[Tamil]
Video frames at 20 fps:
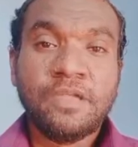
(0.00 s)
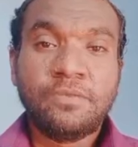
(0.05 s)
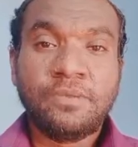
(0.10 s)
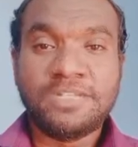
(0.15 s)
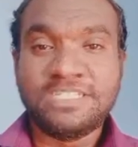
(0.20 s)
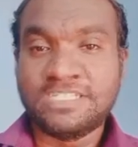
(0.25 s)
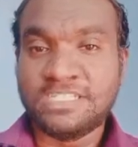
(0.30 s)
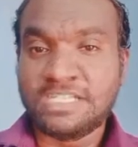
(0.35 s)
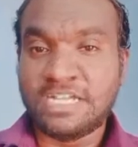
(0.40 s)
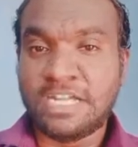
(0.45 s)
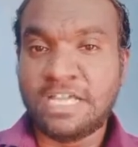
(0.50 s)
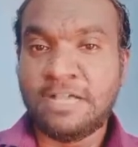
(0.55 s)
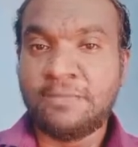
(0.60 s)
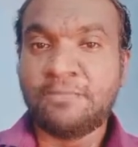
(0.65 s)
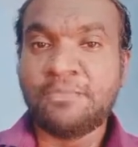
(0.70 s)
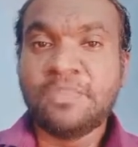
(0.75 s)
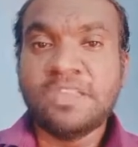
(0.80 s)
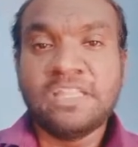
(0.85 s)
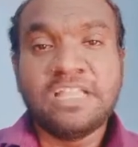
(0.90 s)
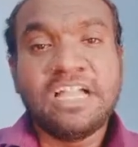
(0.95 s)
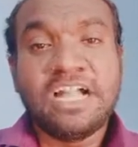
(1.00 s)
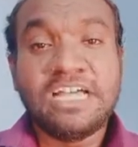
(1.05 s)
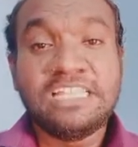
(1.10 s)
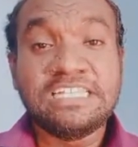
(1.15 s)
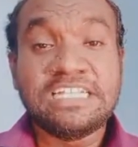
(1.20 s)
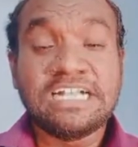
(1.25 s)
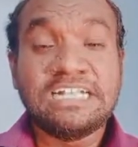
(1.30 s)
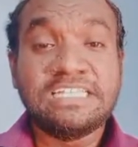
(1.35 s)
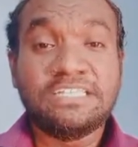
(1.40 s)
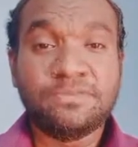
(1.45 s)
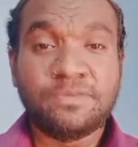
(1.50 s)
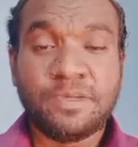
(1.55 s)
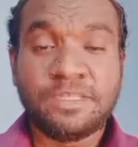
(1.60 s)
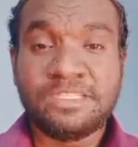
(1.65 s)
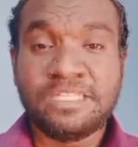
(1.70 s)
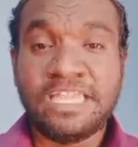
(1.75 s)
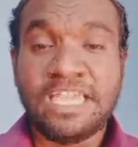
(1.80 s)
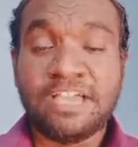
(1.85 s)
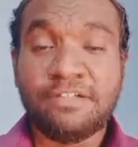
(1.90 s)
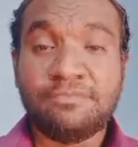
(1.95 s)
படிச்சிருக்கலாம் அதுக்கடுத்து
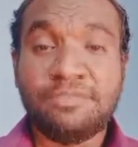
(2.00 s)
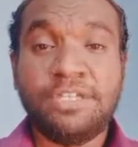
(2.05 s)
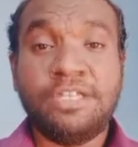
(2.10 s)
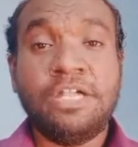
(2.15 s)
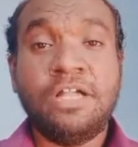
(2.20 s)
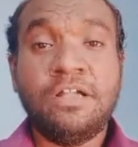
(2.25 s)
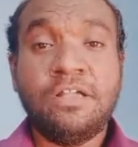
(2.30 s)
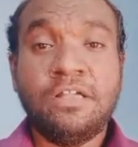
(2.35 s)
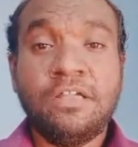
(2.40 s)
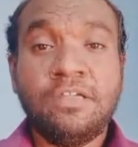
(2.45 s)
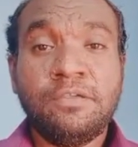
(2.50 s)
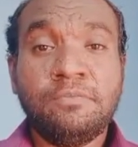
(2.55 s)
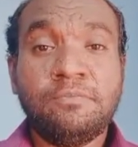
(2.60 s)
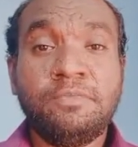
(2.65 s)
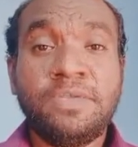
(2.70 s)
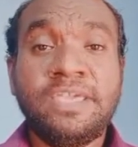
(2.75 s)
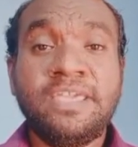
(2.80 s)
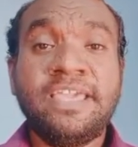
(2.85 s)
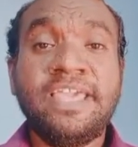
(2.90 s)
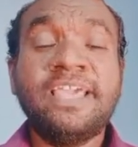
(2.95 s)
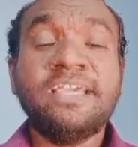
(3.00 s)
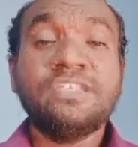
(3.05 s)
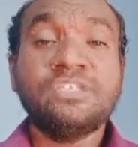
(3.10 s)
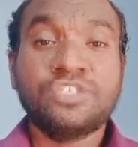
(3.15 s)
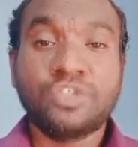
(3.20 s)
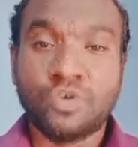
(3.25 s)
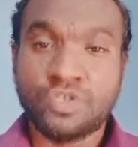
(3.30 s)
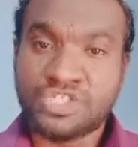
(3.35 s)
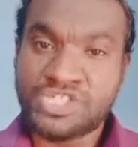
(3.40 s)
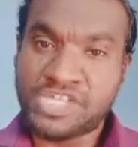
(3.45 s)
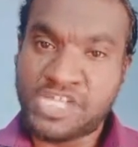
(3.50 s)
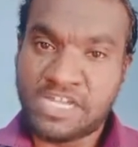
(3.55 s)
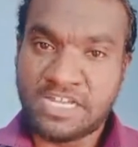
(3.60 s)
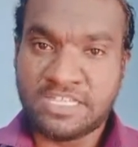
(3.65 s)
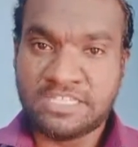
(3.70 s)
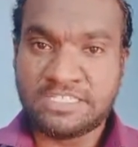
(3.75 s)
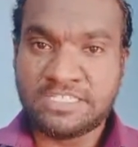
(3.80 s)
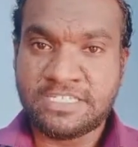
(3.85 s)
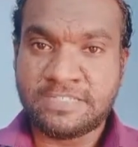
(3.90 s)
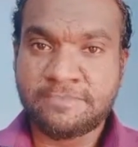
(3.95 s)
பார்த்தீங்க அப்படின்னா பிஏ
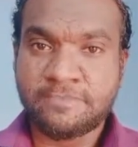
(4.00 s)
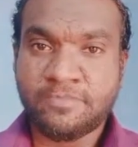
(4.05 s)
சோஷியாலஜி